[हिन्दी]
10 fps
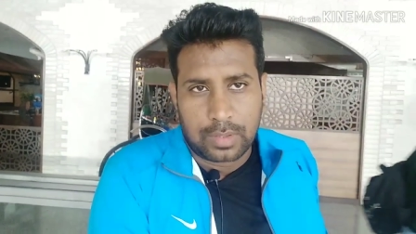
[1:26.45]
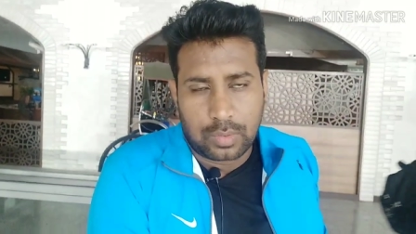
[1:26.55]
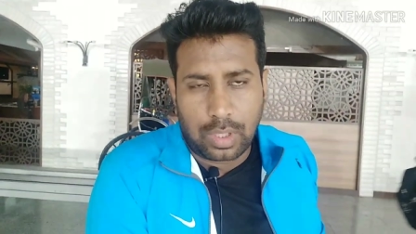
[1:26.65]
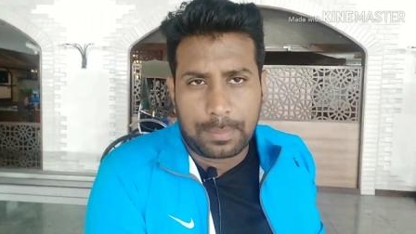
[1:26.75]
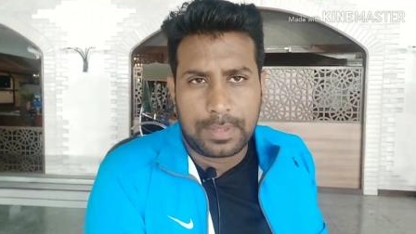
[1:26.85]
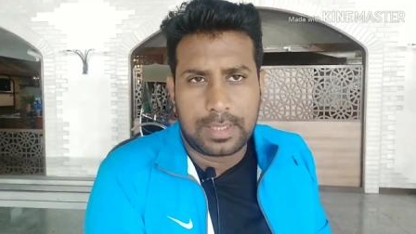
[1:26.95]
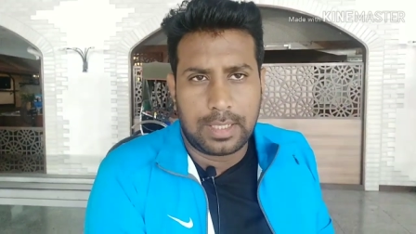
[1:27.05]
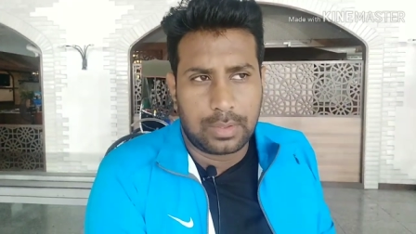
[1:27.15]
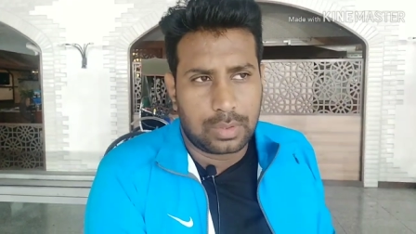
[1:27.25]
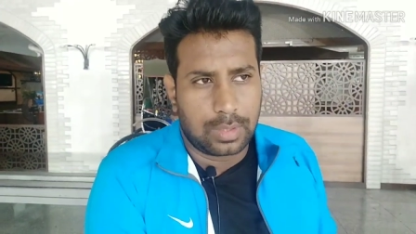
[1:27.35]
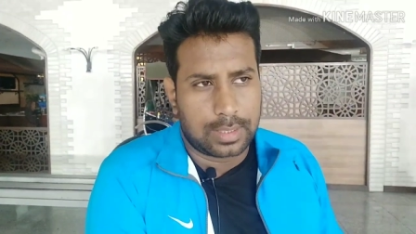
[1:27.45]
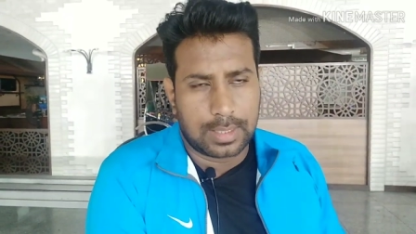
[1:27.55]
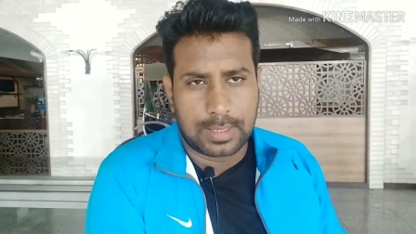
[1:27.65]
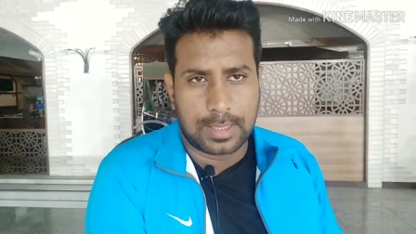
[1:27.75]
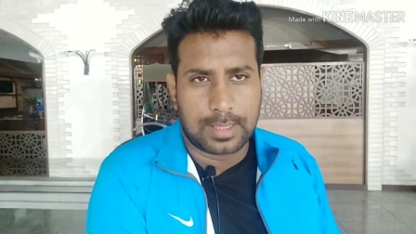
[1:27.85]
तो आप इजीली उसको
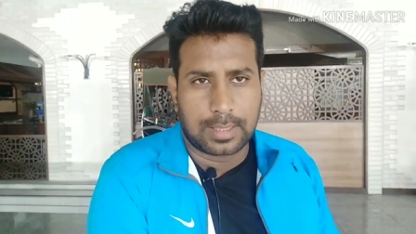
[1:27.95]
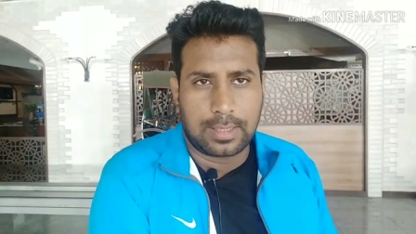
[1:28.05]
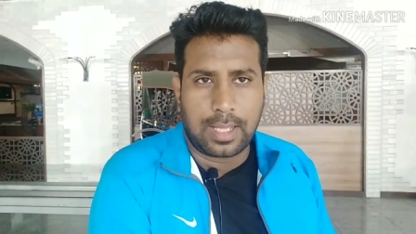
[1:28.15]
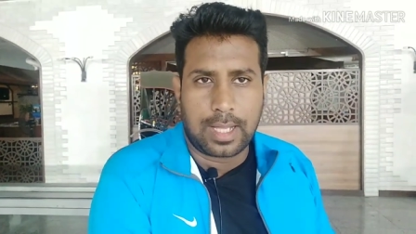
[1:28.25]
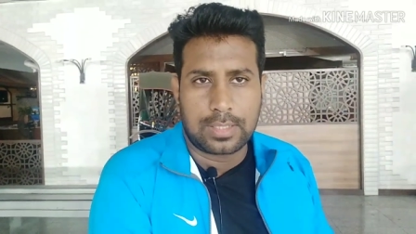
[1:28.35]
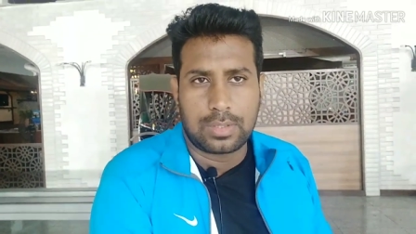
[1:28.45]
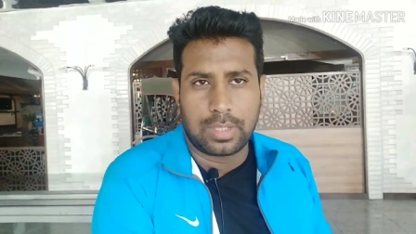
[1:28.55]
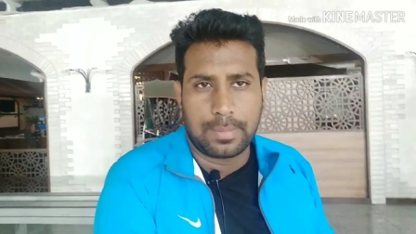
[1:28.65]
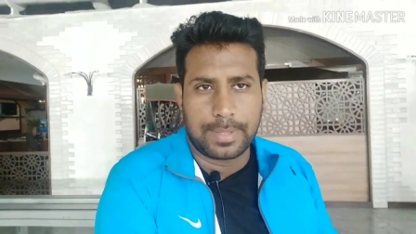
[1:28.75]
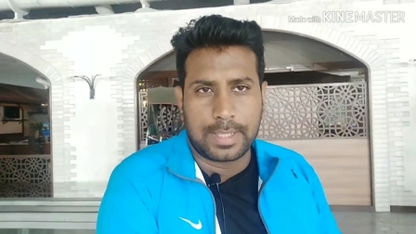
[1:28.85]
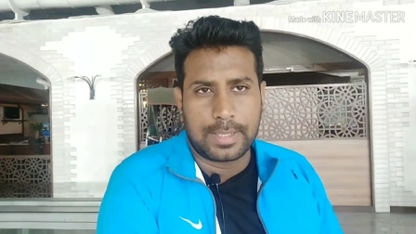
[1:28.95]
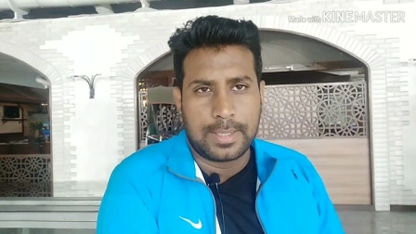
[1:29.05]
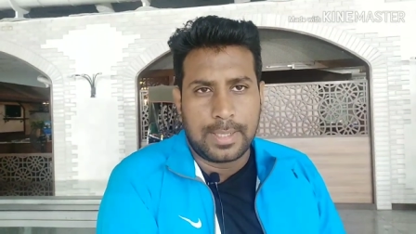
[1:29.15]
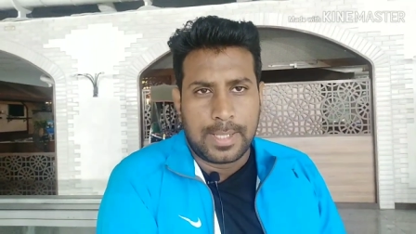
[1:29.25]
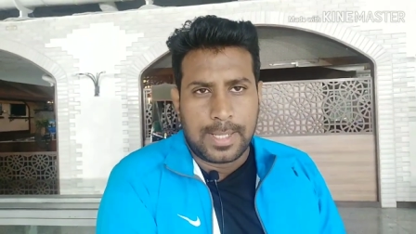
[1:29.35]
एक्सेस कर सकते हैं आज जो है
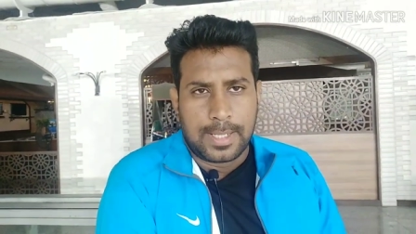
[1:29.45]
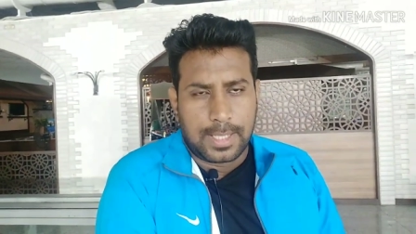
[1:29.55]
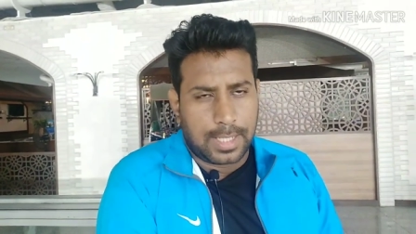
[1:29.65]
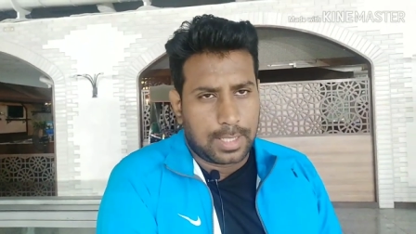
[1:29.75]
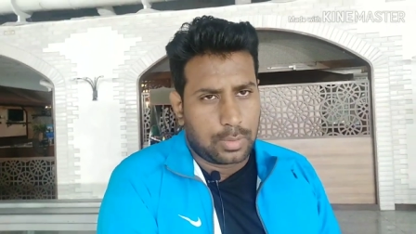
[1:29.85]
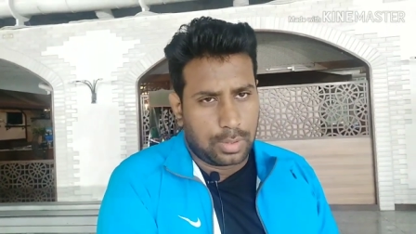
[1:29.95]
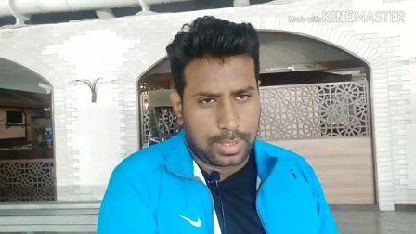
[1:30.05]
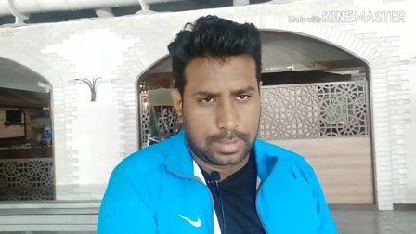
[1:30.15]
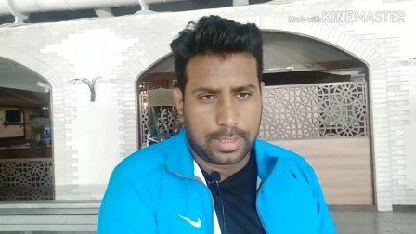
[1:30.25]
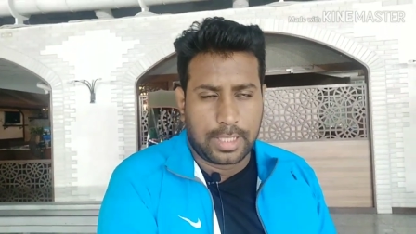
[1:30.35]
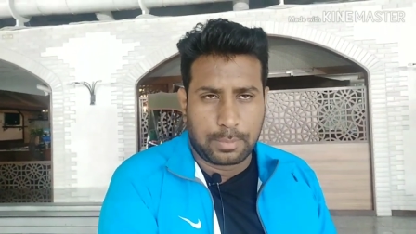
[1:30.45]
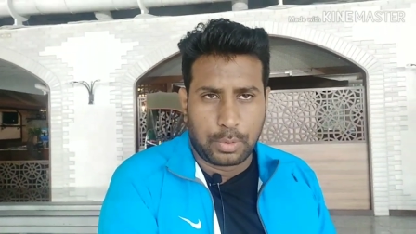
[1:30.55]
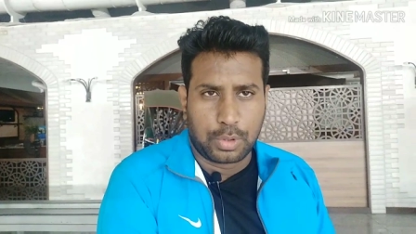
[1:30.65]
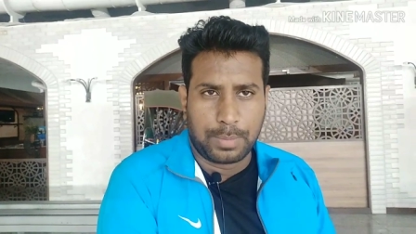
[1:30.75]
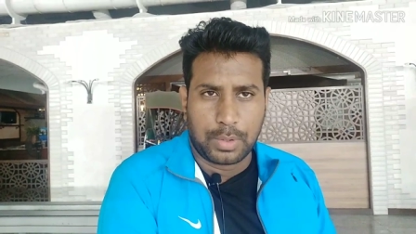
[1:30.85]
मैं कोलकाता
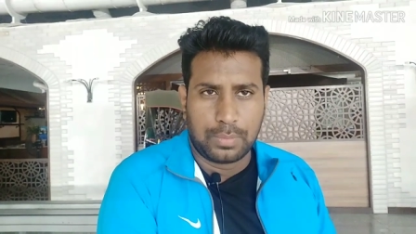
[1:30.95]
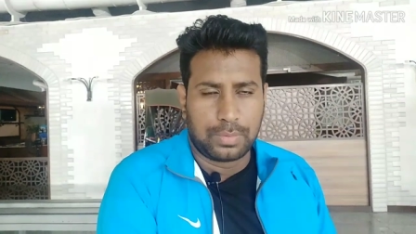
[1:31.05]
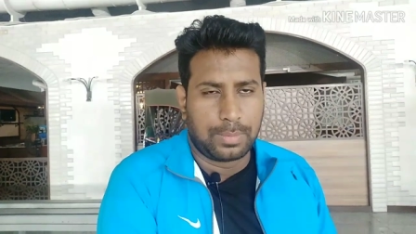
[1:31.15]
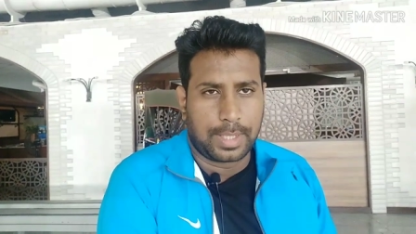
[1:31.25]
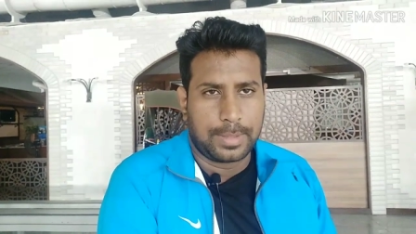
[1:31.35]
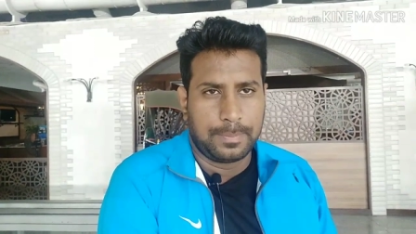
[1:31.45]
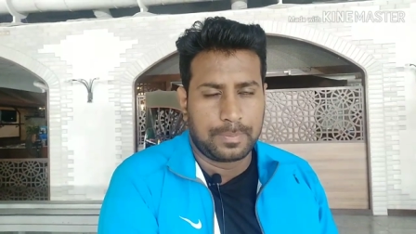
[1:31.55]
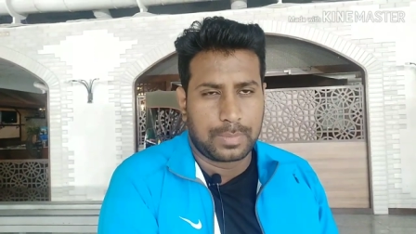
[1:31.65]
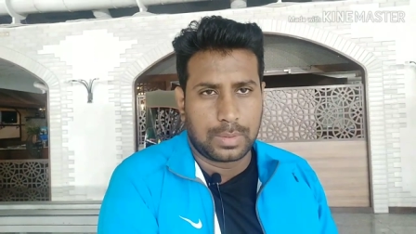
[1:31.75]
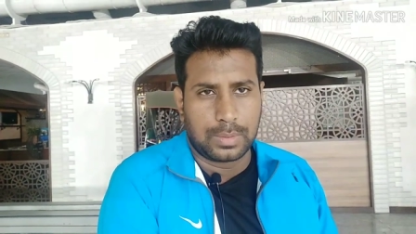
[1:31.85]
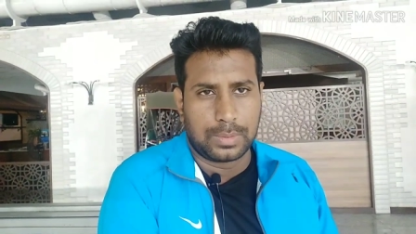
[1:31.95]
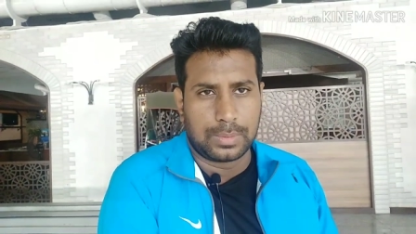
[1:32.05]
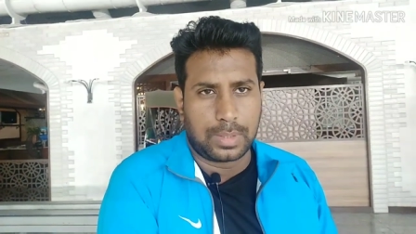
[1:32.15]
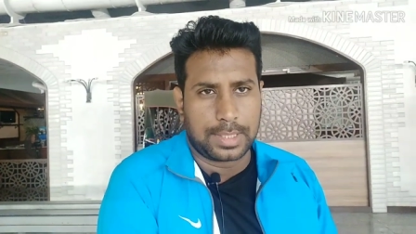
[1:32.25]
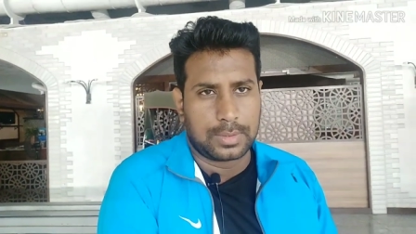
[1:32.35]
एयरपोर्ट में हूँ दोबारा
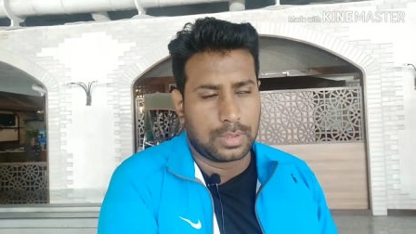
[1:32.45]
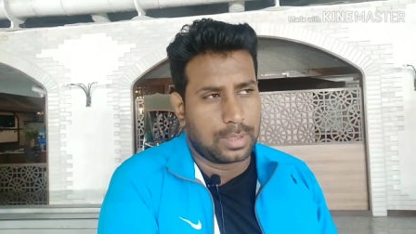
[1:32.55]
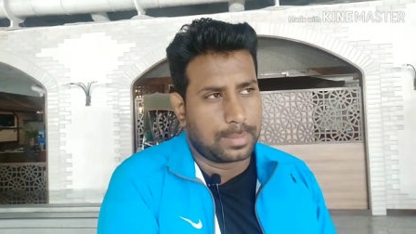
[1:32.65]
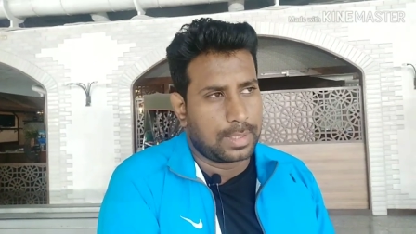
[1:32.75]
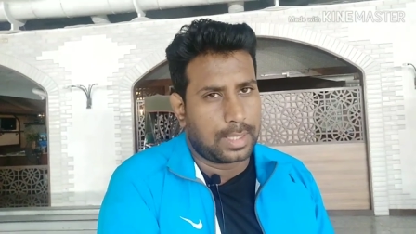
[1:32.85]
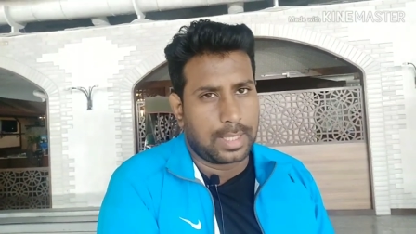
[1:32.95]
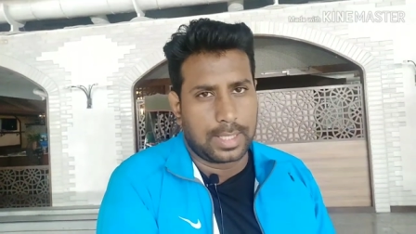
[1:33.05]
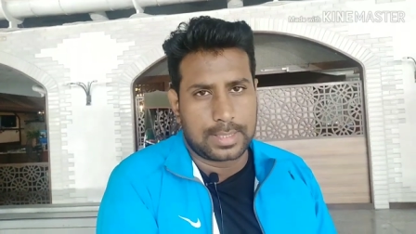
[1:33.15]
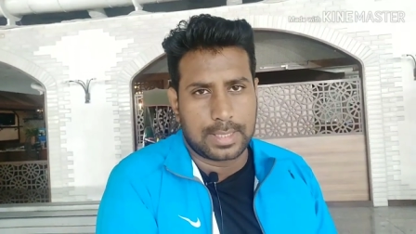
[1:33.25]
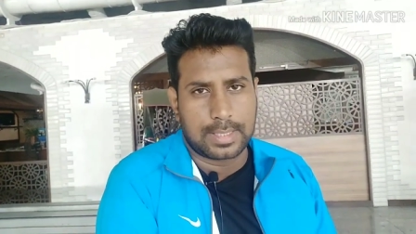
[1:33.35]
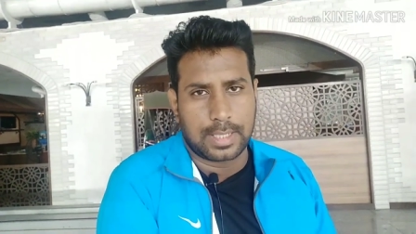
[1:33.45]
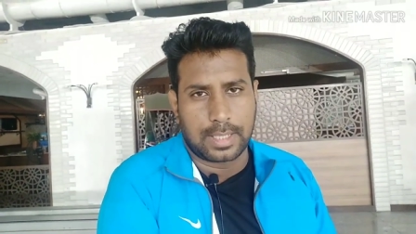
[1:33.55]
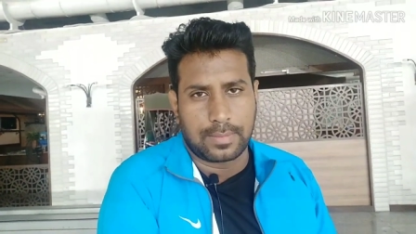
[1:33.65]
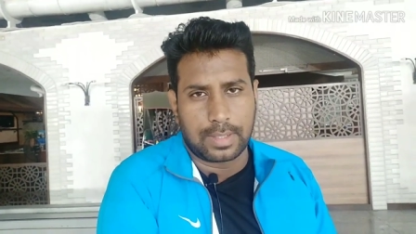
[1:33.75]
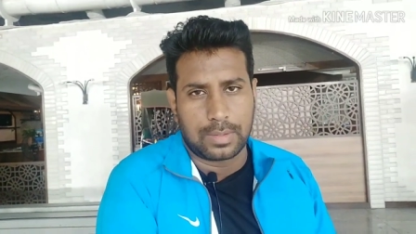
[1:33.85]
तो आज जो है मैं यहाँ एक्सेस
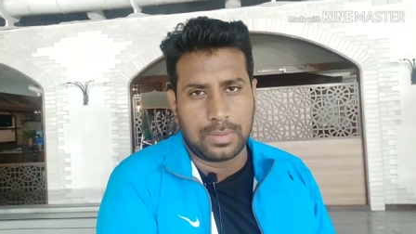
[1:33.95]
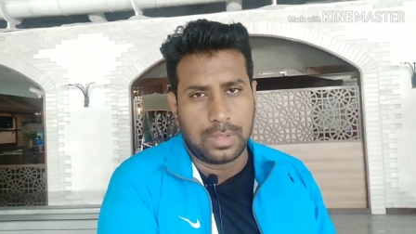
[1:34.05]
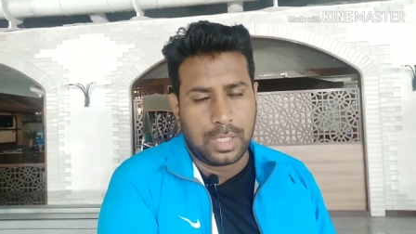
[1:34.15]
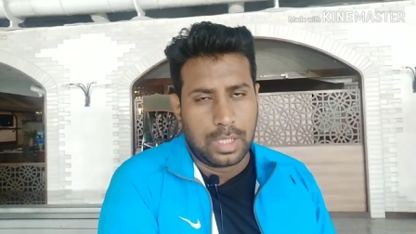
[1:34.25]
करने वाला हूँ